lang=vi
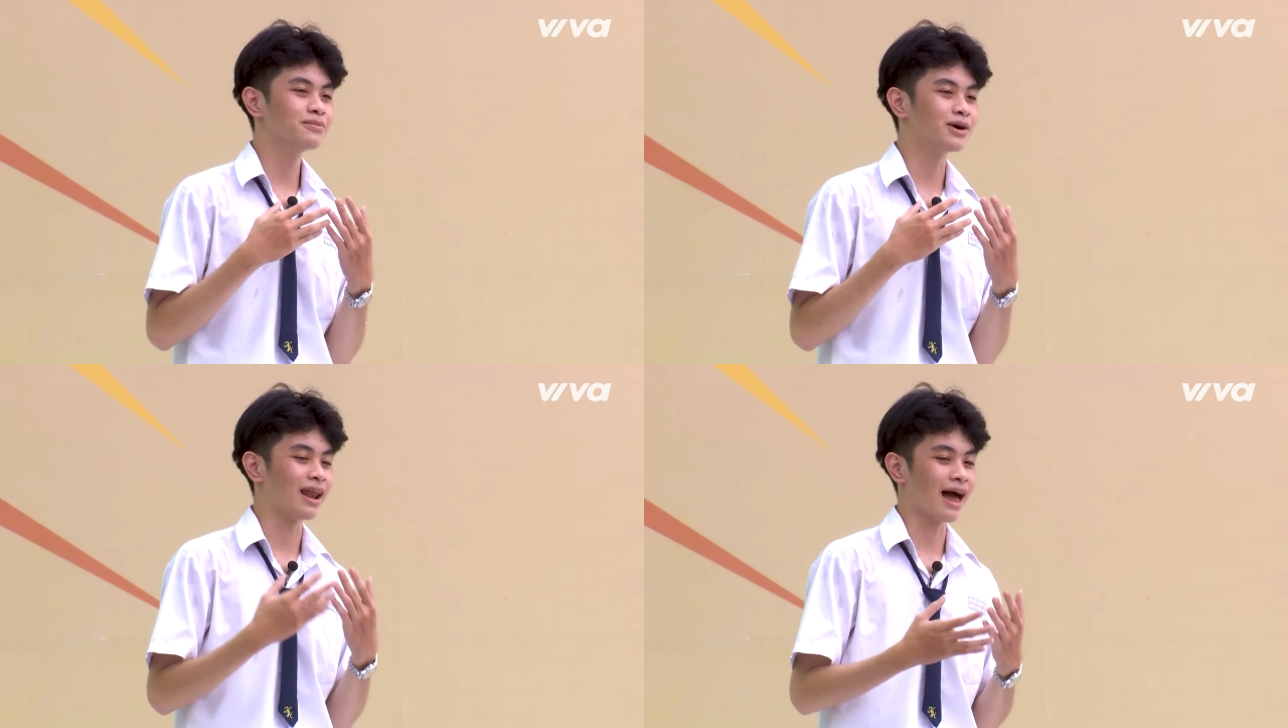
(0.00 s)

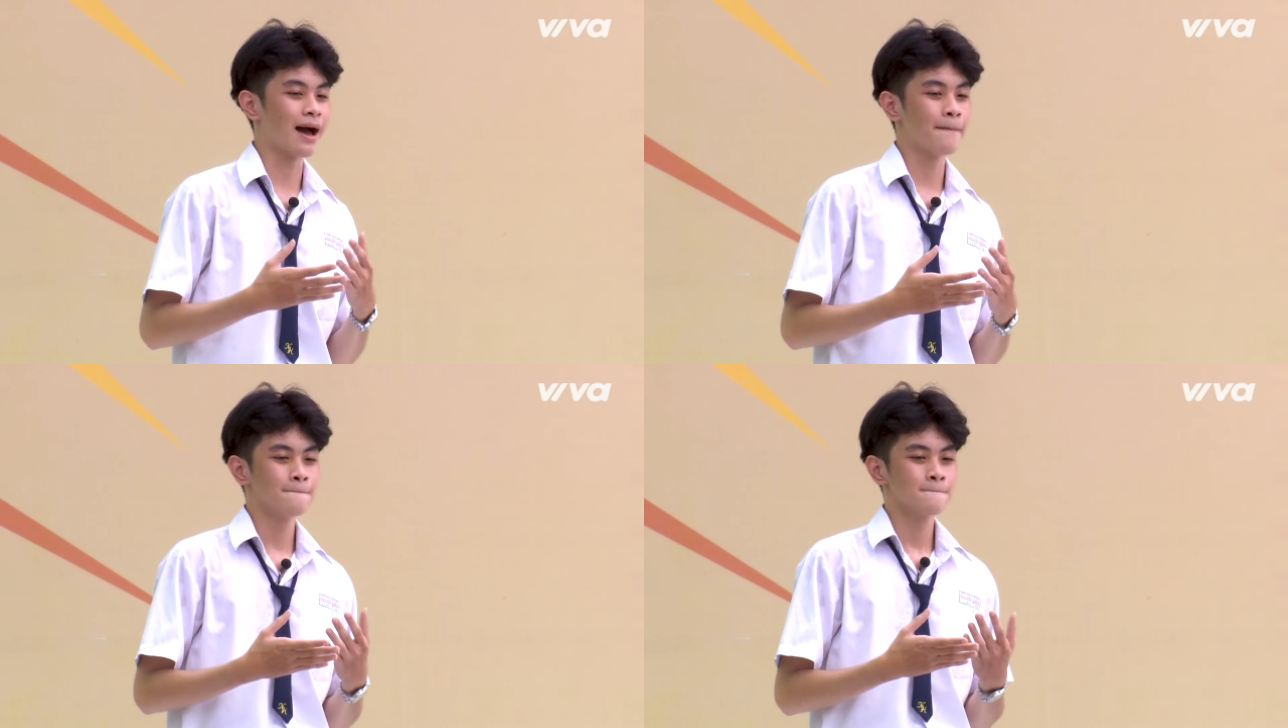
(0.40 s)
mình
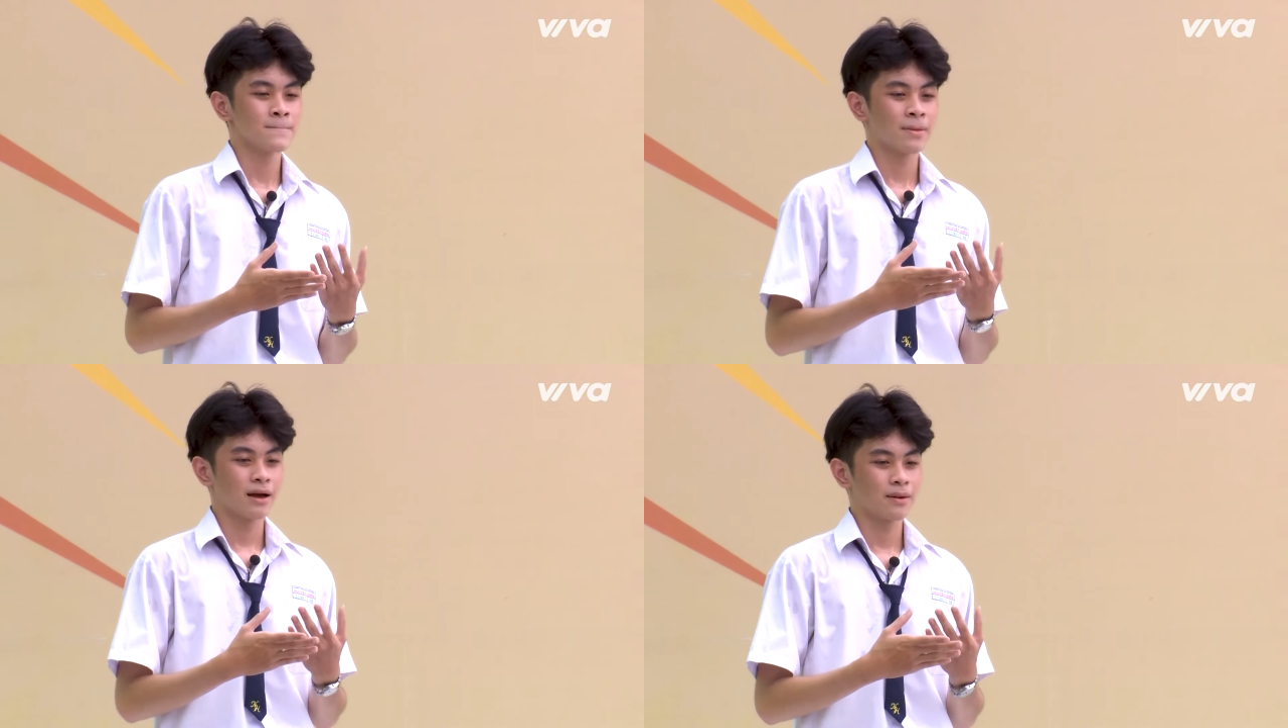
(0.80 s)
là
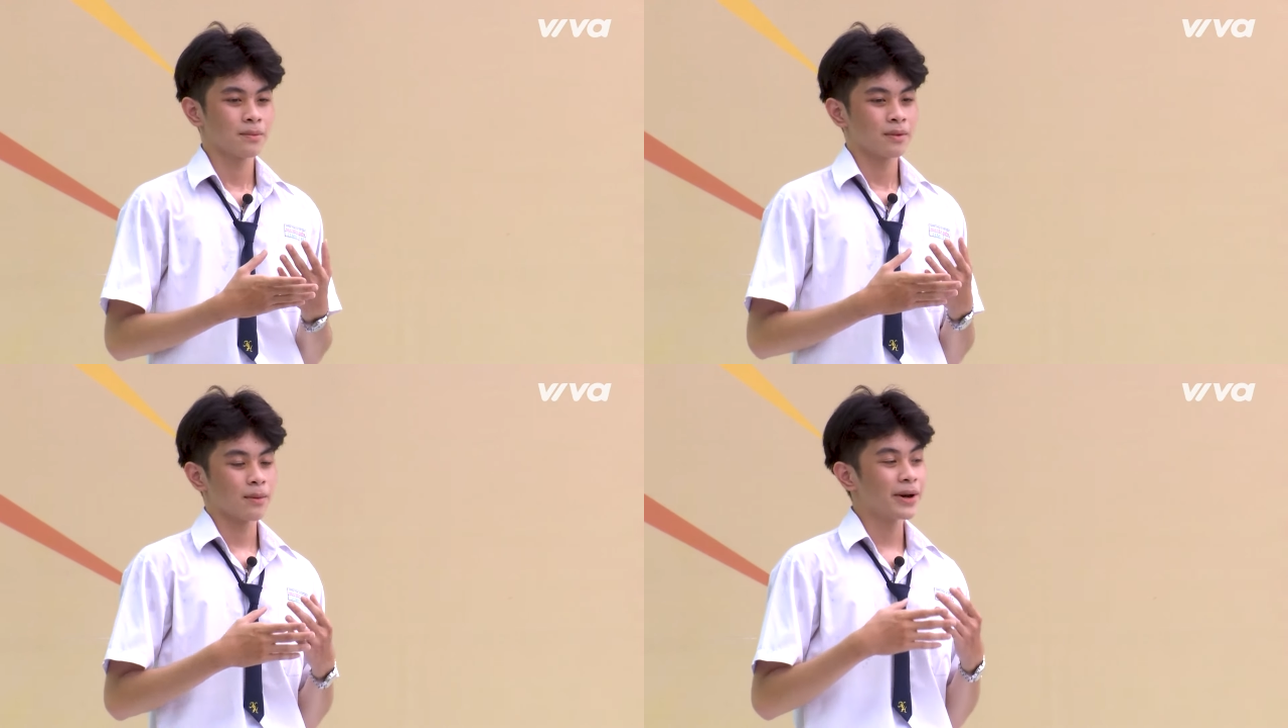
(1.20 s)

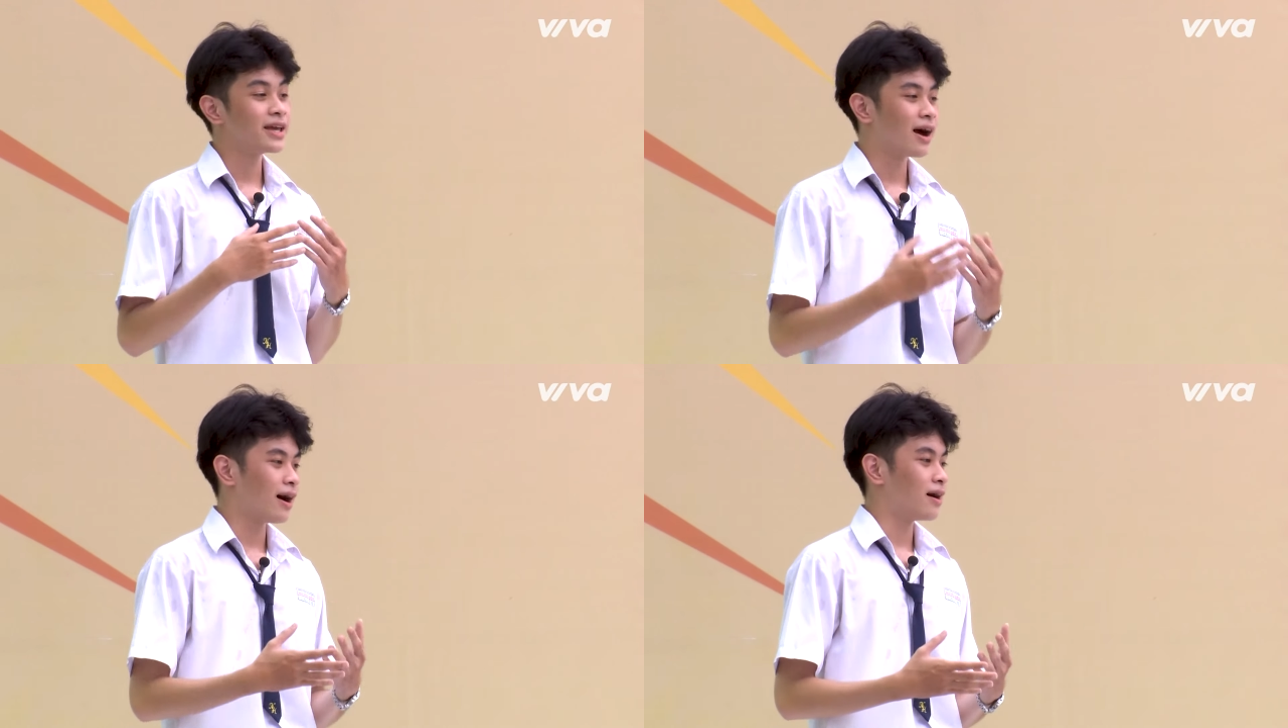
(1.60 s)
bây
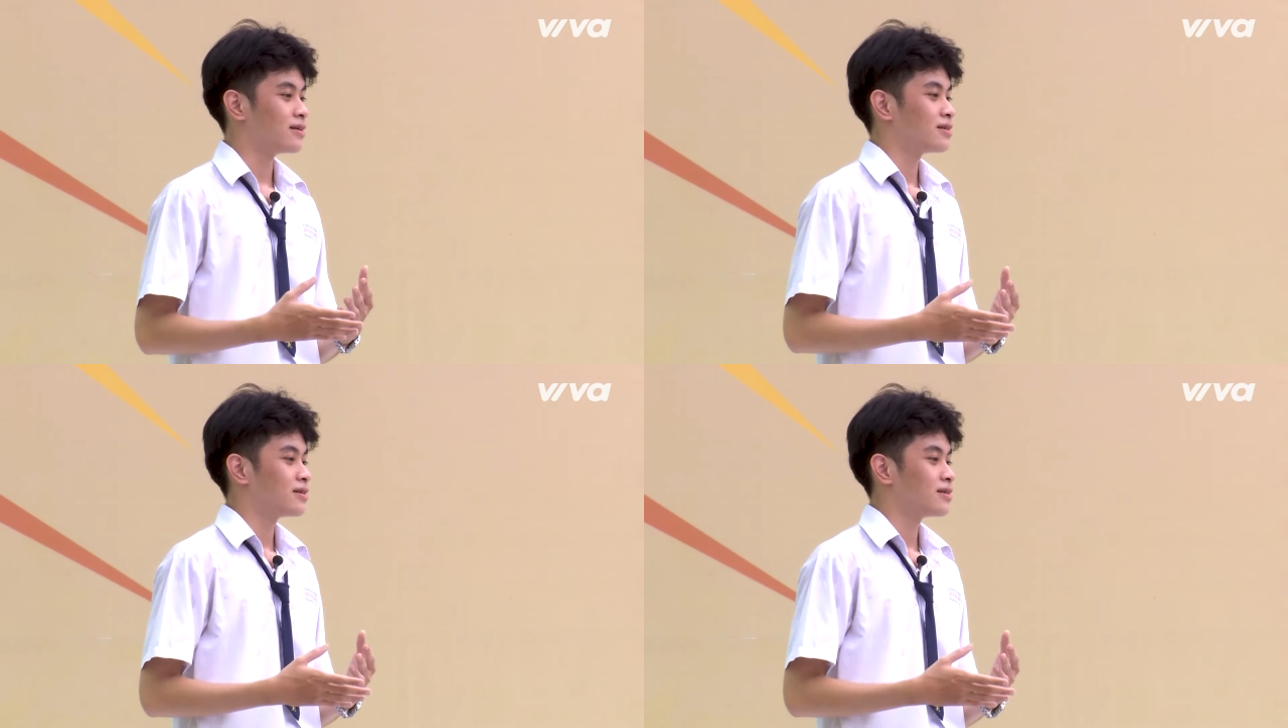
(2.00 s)
giờ